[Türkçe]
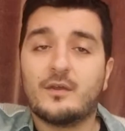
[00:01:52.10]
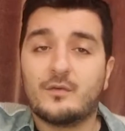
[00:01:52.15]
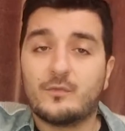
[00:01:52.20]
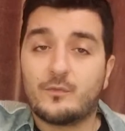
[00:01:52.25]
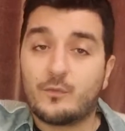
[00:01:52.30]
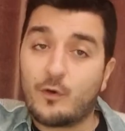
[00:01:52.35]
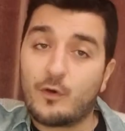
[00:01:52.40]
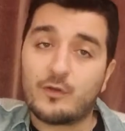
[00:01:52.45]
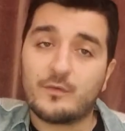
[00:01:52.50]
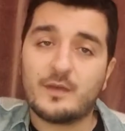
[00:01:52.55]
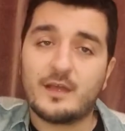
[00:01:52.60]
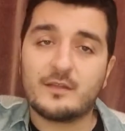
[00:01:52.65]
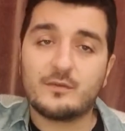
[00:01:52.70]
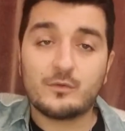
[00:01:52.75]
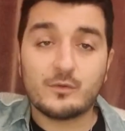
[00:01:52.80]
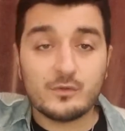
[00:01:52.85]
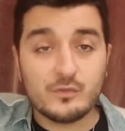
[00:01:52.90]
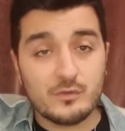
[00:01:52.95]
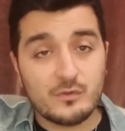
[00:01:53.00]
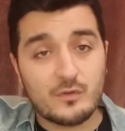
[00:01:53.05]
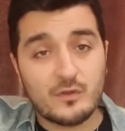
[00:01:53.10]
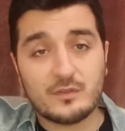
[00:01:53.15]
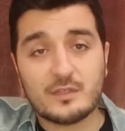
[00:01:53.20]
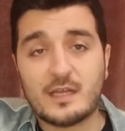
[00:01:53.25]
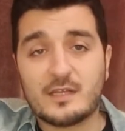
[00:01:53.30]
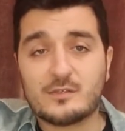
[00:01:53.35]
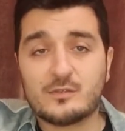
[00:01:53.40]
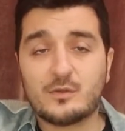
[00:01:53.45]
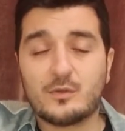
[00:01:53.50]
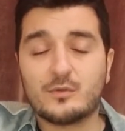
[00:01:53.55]
forvet, uzun
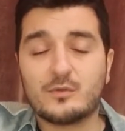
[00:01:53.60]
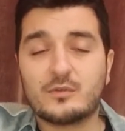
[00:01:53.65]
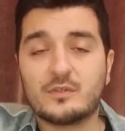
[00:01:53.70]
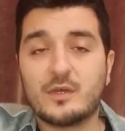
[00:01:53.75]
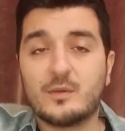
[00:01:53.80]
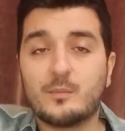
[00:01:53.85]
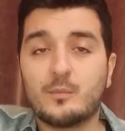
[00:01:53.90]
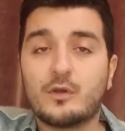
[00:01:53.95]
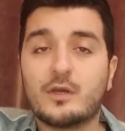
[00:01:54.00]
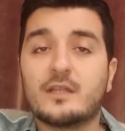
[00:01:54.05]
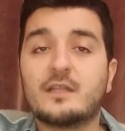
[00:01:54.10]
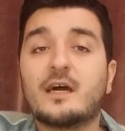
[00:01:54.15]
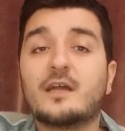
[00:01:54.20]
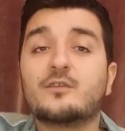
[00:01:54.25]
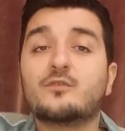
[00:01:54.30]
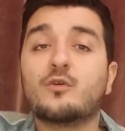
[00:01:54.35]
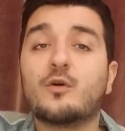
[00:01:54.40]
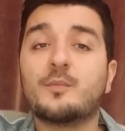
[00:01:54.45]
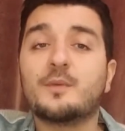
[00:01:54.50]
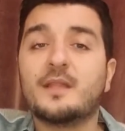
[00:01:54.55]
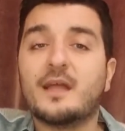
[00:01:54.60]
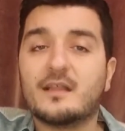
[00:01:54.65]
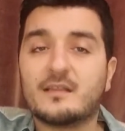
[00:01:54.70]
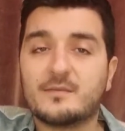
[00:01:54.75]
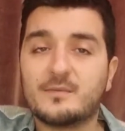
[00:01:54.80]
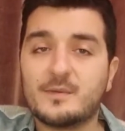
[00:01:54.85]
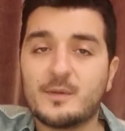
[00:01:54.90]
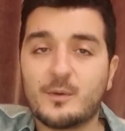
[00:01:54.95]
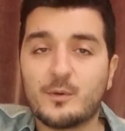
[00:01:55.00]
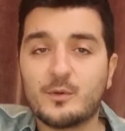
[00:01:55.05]
rotasyonunda bu kadar
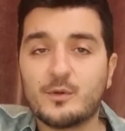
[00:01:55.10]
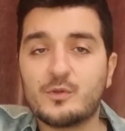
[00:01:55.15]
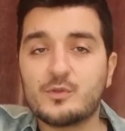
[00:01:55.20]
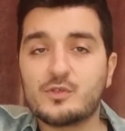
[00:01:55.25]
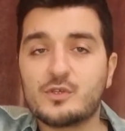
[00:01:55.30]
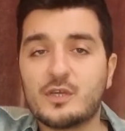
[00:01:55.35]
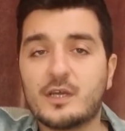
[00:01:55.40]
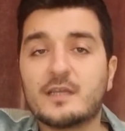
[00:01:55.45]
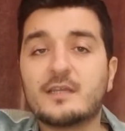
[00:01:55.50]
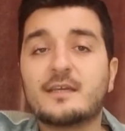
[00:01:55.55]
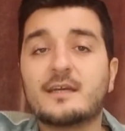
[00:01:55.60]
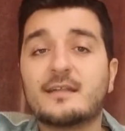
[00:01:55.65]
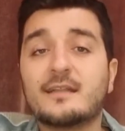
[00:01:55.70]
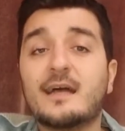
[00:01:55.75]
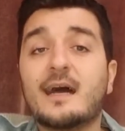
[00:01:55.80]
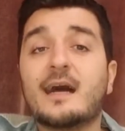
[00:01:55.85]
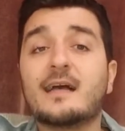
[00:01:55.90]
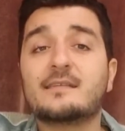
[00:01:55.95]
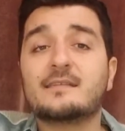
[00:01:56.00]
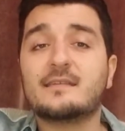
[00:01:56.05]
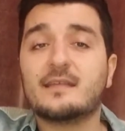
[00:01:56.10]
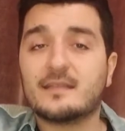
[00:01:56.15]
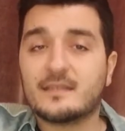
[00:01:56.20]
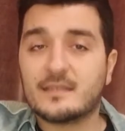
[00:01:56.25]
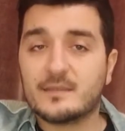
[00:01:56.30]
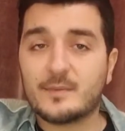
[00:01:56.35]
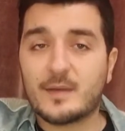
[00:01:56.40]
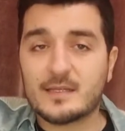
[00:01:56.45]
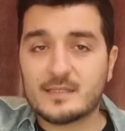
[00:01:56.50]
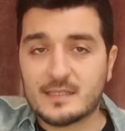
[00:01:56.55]
dominant bir oyuncu hakikaten
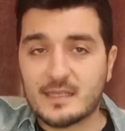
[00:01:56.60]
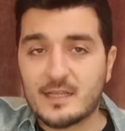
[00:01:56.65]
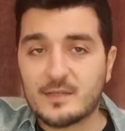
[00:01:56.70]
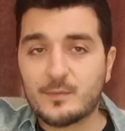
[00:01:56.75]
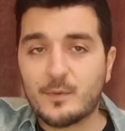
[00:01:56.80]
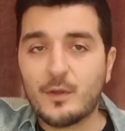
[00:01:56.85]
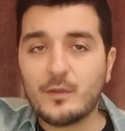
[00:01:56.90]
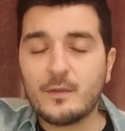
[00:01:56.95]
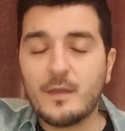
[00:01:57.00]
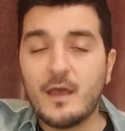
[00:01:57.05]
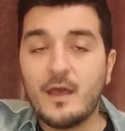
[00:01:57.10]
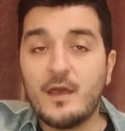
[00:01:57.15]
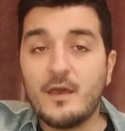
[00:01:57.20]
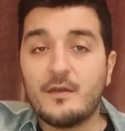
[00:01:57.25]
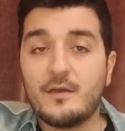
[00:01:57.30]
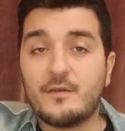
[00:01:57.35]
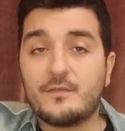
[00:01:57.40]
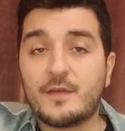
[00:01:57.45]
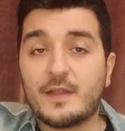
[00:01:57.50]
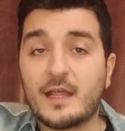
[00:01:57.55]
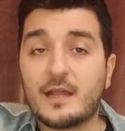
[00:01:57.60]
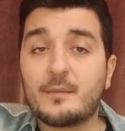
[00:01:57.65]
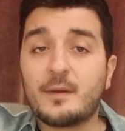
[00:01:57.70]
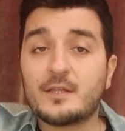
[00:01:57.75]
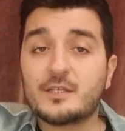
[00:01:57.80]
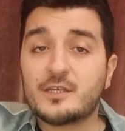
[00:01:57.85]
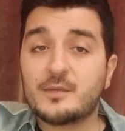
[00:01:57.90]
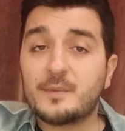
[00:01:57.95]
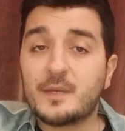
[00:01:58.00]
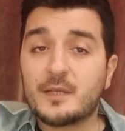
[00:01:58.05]
hasretti basketbol ve
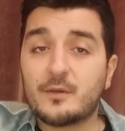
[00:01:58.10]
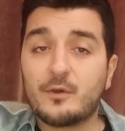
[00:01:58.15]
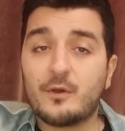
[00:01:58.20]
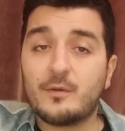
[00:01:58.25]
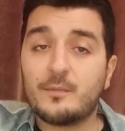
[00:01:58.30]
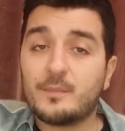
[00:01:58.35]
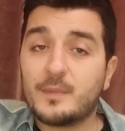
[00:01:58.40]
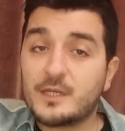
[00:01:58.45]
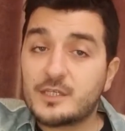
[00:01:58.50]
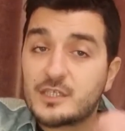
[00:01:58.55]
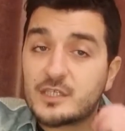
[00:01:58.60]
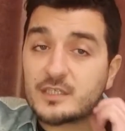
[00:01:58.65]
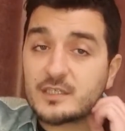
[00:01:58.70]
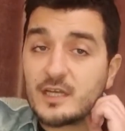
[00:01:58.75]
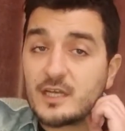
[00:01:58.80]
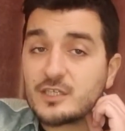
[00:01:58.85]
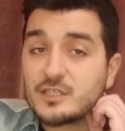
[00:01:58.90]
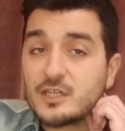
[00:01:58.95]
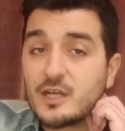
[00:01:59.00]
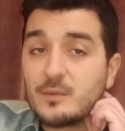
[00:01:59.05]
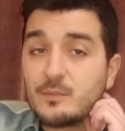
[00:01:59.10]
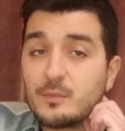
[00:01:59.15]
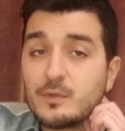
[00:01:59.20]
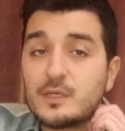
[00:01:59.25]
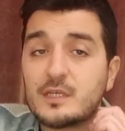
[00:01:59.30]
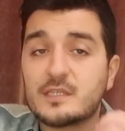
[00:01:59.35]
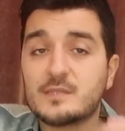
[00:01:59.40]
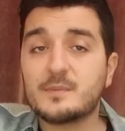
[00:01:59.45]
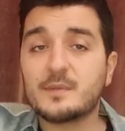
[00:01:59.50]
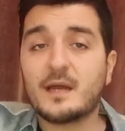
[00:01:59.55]
Fenerbahçe Beko Beşiktaş'tan bu
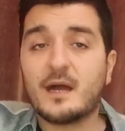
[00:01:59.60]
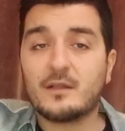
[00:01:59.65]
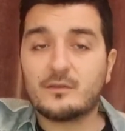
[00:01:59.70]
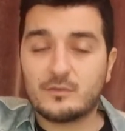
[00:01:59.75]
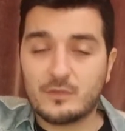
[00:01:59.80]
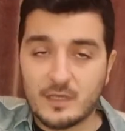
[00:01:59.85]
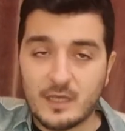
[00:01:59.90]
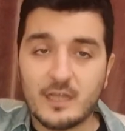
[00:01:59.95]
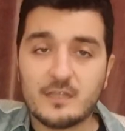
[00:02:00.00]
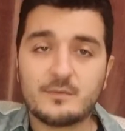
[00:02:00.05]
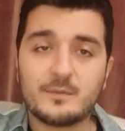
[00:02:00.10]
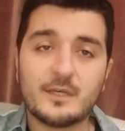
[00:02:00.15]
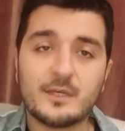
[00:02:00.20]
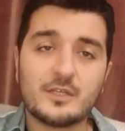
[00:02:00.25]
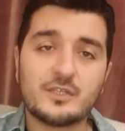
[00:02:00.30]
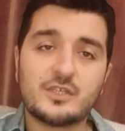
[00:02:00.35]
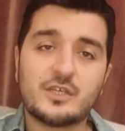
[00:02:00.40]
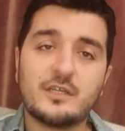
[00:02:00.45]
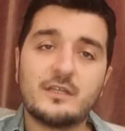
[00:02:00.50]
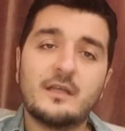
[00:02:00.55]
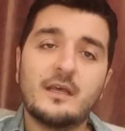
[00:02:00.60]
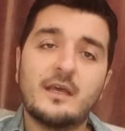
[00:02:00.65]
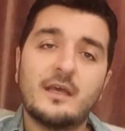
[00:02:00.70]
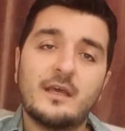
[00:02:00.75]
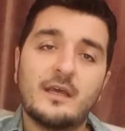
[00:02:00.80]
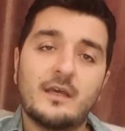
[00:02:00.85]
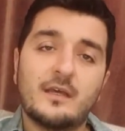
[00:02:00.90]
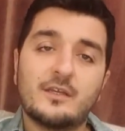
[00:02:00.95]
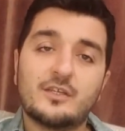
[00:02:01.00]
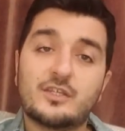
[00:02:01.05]
ismi kadroya katmak için
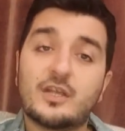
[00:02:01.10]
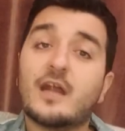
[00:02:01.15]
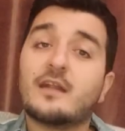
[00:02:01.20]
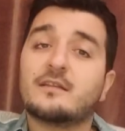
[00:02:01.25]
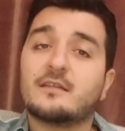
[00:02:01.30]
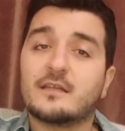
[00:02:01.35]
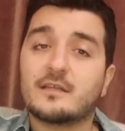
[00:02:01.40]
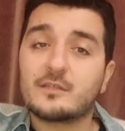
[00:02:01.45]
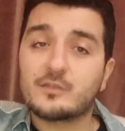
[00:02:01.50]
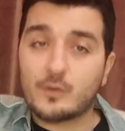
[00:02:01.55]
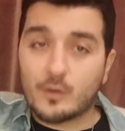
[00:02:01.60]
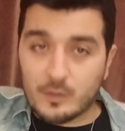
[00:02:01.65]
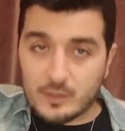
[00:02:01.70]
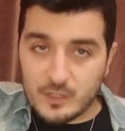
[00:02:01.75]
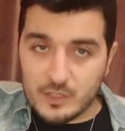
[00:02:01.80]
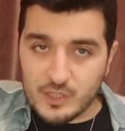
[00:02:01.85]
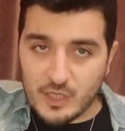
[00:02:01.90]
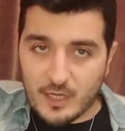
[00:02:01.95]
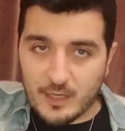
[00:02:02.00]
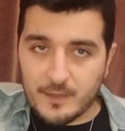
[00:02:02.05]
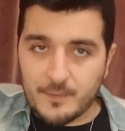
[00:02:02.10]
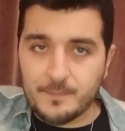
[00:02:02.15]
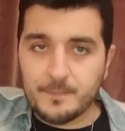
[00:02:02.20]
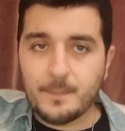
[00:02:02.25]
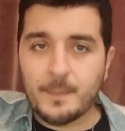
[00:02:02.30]
şartları zorlayacak.